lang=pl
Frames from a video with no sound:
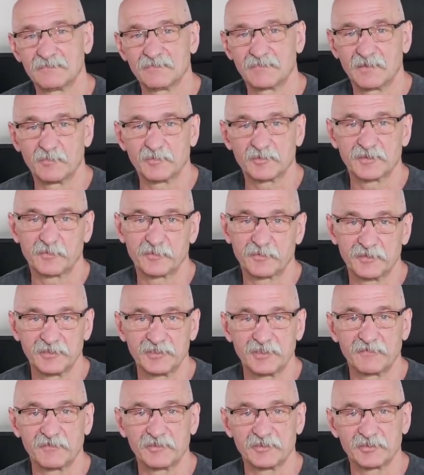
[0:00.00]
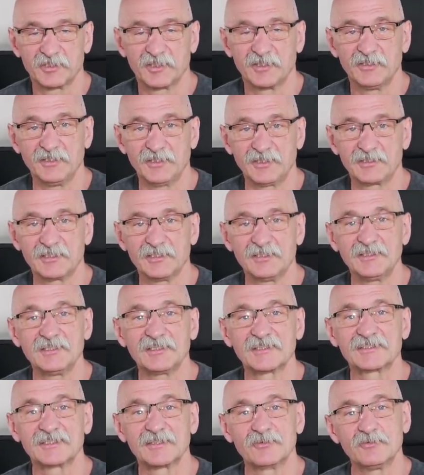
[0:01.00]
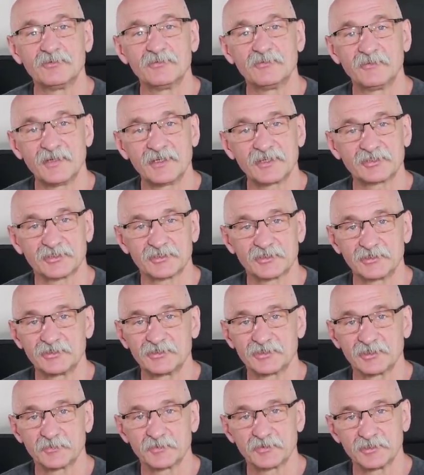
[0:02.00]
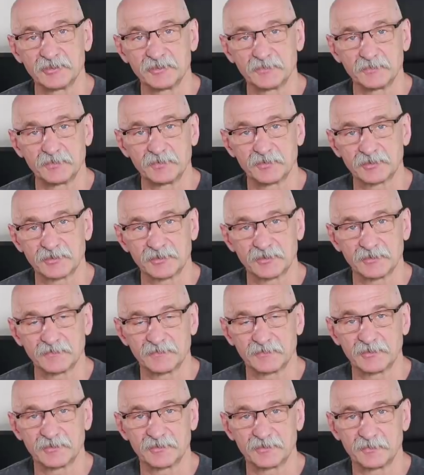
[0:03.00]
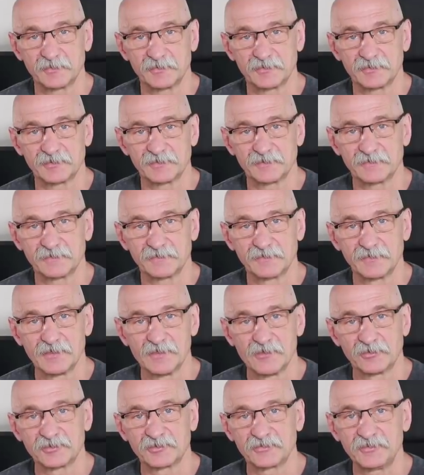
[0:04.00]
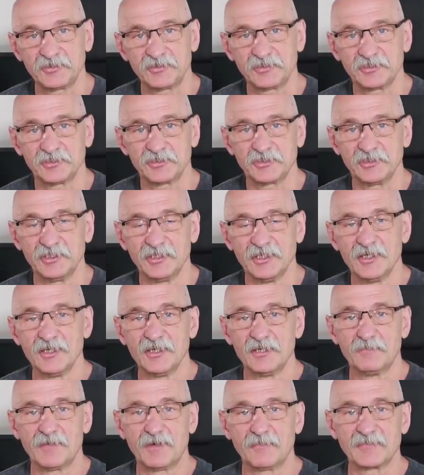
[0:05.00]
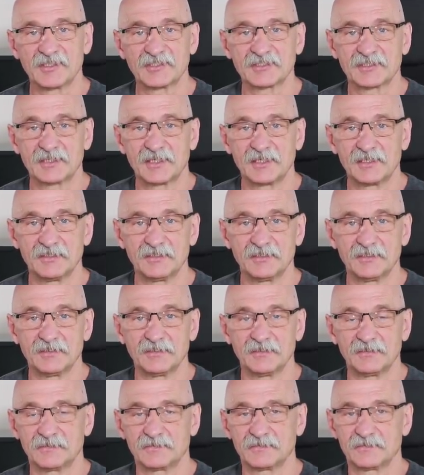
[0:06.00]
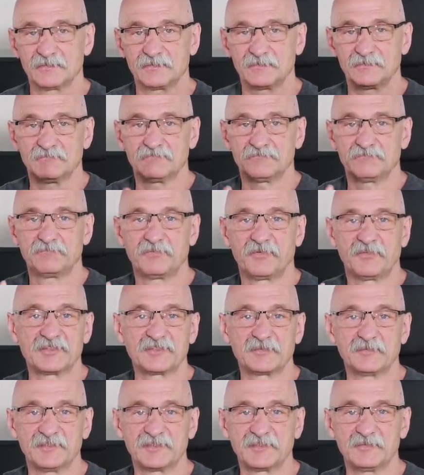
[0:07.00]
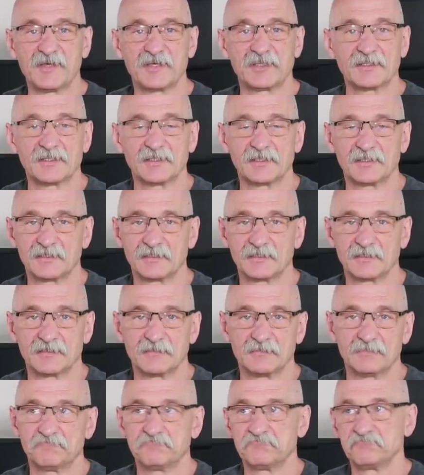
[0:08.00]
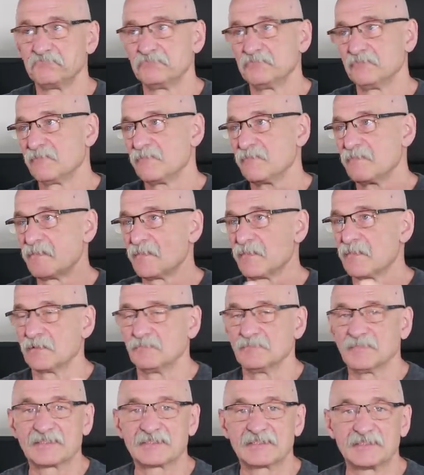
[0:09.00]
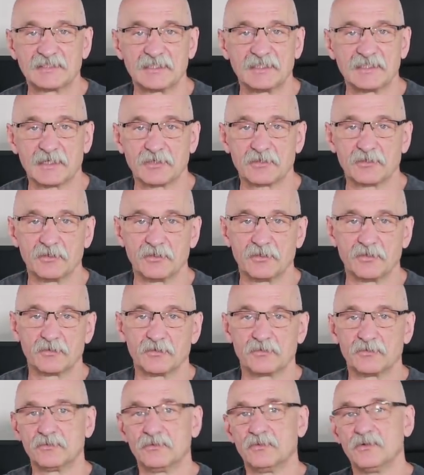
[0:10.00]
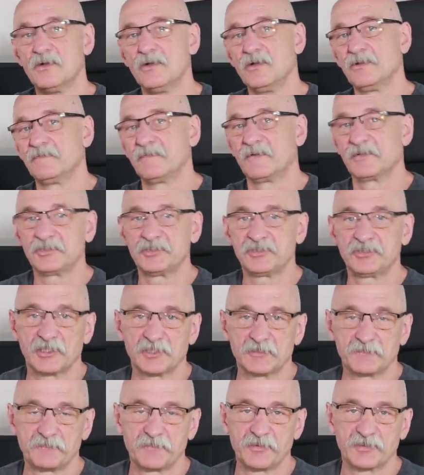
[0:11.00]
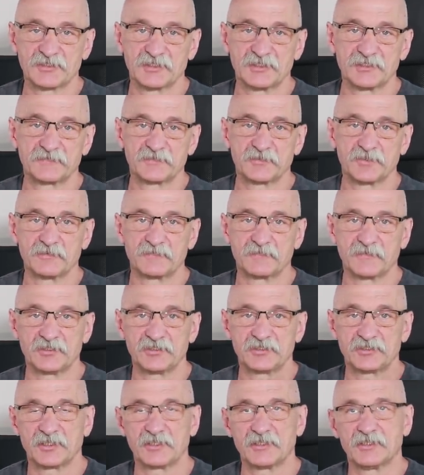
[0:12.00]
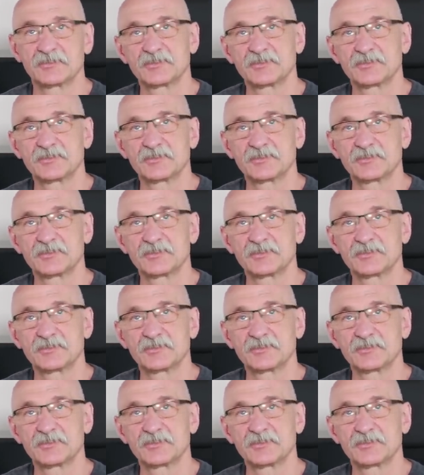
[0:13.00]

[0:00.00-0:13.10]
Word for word: a można powiedzieć nawet, że nikt nie zauważy, że przy nim było cokolwiek robione. Oczywiście, jeśli mam na skali, powiedzmy, zmianę nasycenia koloru 20% w ton, 20%, czy